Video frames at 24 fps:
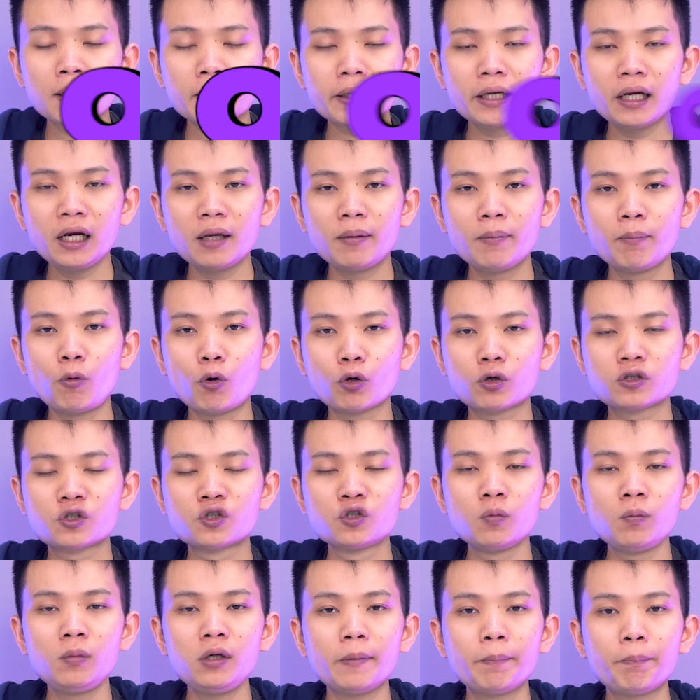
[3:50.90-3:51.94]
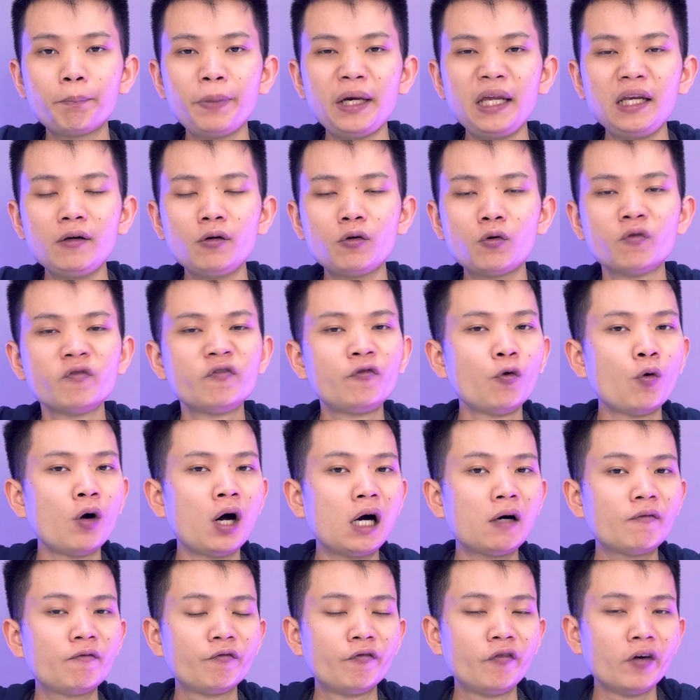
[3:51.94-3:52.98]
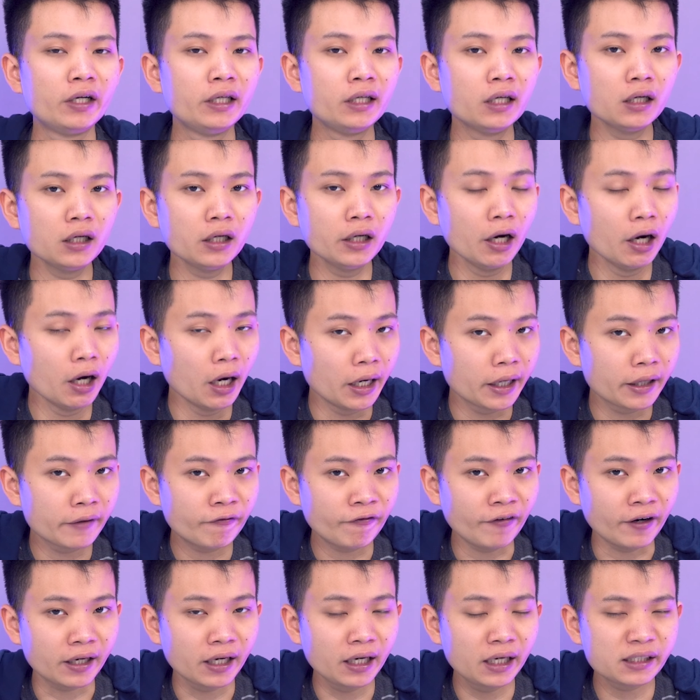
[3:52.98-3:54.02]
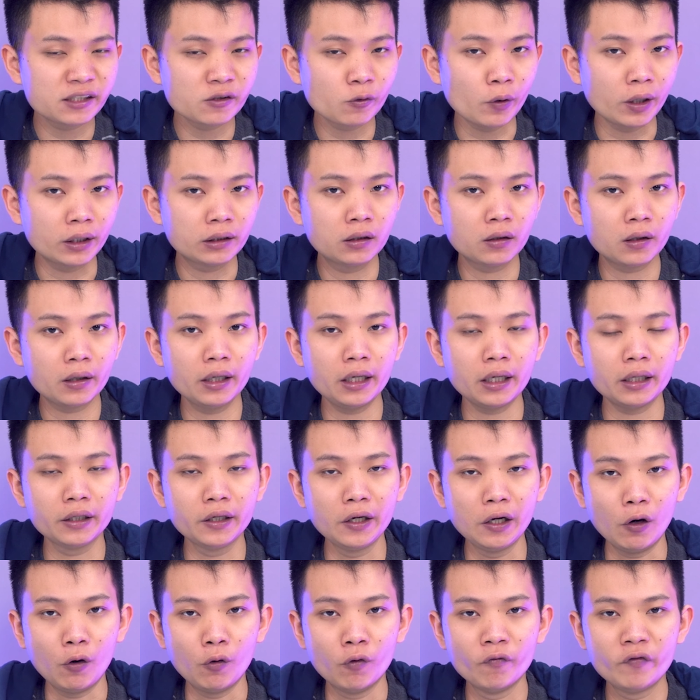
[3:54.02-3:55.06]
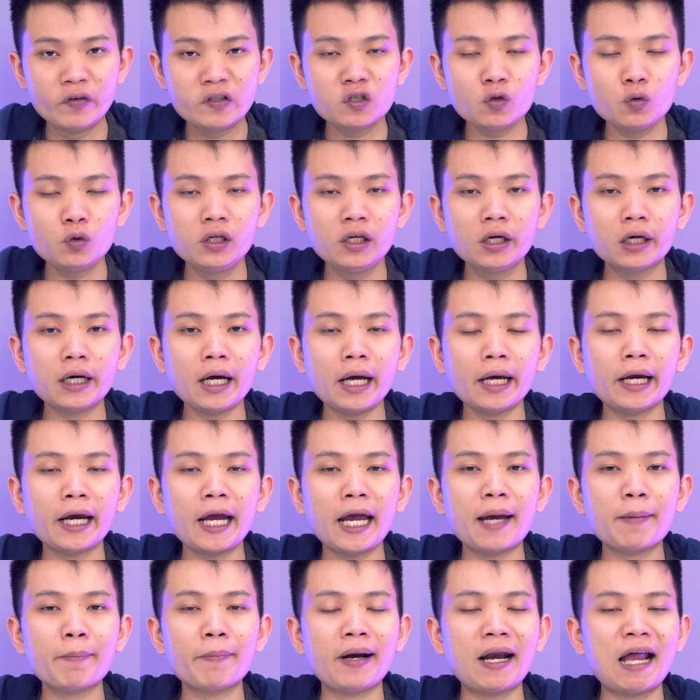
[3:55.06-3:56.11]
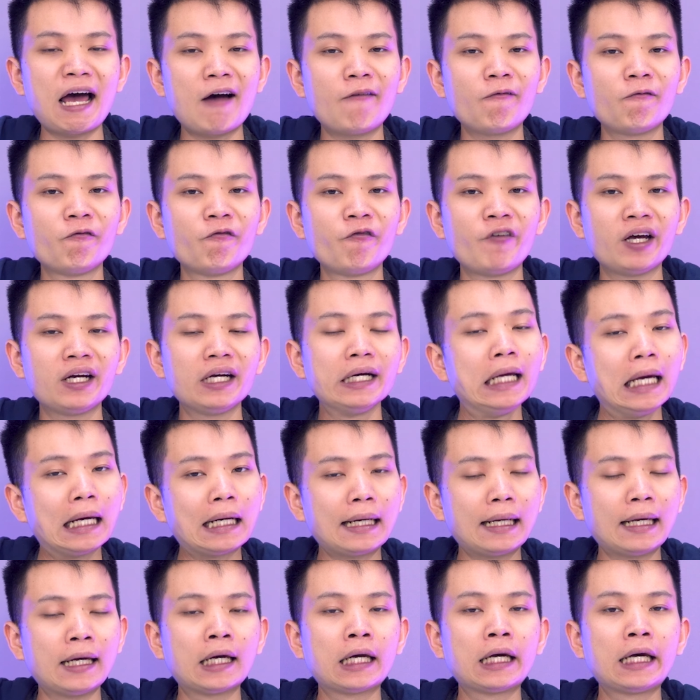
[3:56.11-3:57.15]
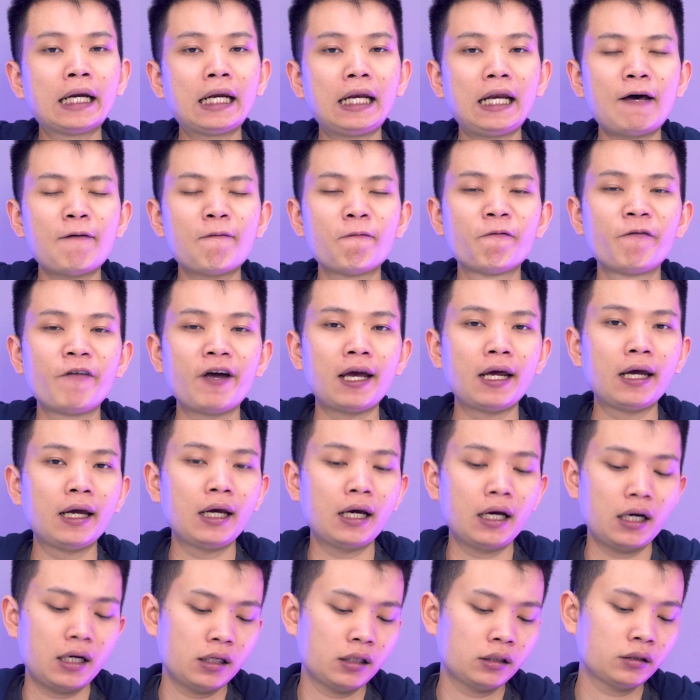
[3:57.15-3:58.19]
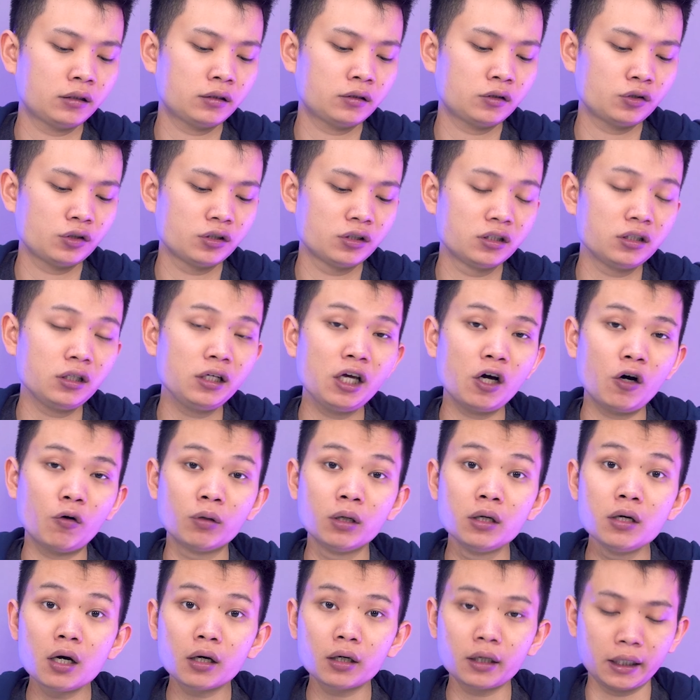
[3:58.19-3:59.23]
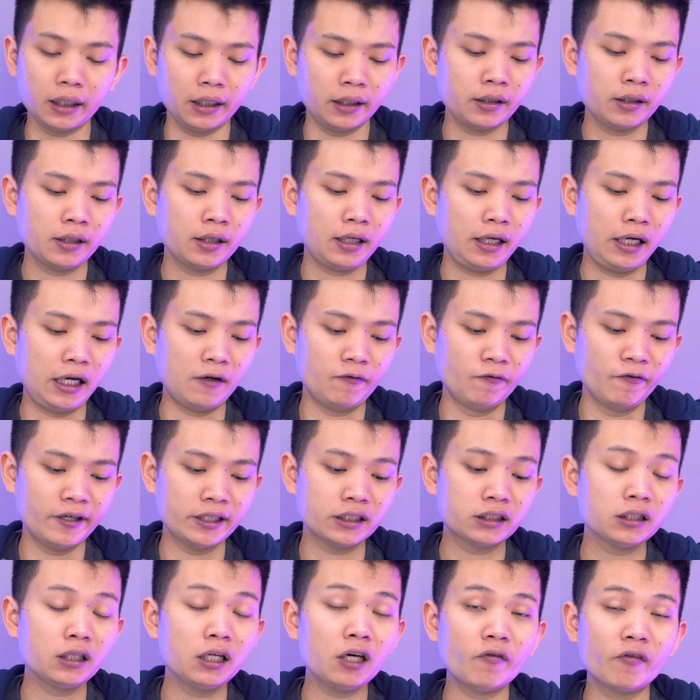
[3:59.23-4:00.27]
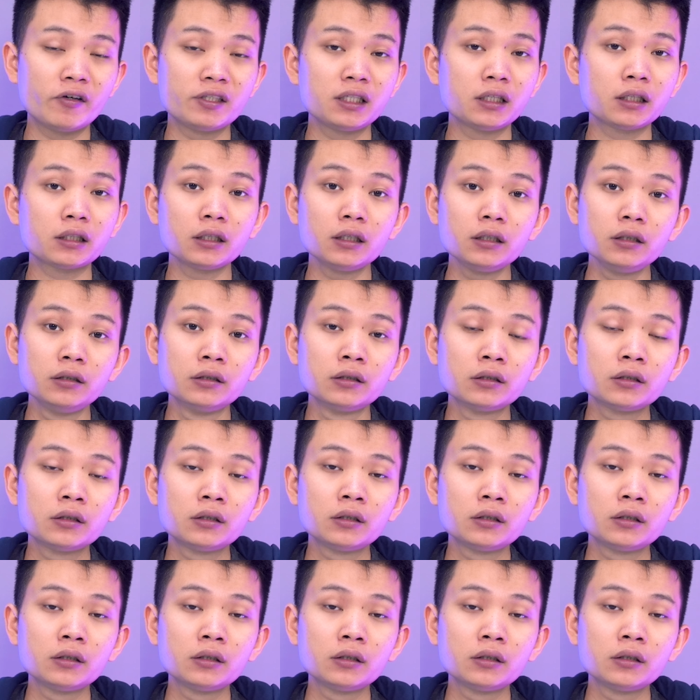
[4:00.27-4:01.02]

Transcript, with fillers: Đây là một dung lượng pin phù hợp với những người phải đi ra ngoài thực địa nhiều, ví dụ như các anh em làm về điện này, làm về uh, dữ liệu nước này, làm về dữ liệu về dân cư.